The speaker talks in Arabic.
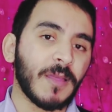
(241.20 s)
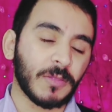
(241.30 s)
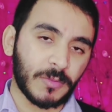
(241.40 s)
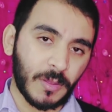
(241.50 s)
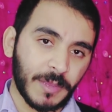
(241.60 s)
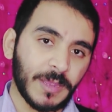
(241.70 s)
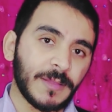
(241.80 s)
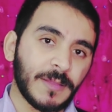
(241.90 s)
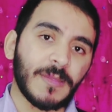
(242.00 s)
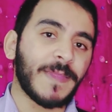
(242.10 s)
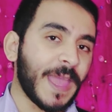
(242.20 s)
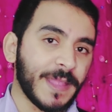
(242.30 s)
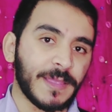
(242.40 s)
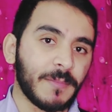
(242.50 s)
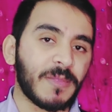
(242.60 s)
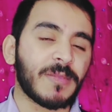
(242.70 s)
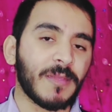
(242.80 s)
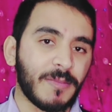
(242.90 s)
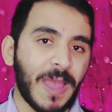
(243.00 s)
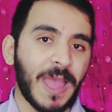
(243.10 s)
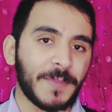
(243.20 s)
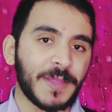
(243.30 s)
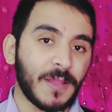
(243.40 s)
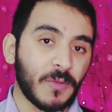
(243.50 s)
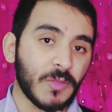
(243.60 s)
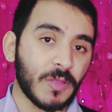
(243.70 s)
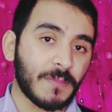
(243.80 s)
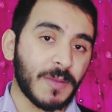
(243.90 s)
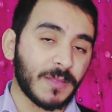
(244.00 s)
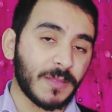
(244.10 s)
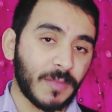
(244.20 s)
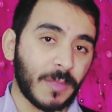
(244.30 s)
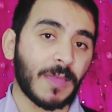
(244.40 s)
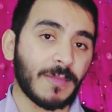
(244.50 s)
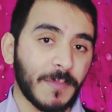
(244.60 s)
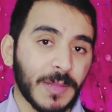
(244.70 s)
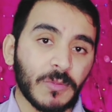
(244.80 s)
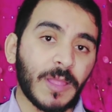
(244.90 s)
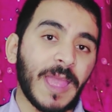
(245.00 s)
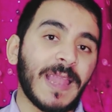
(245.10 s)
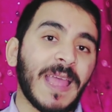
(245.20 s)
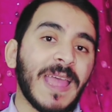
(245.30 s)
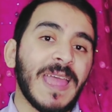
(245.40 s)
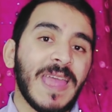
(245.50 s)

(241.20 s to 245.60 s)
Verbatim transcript: الطبيعي النسيان عادي بس اسمعها مني لو انت طبقت الطريقه زي ما انا قلتها لك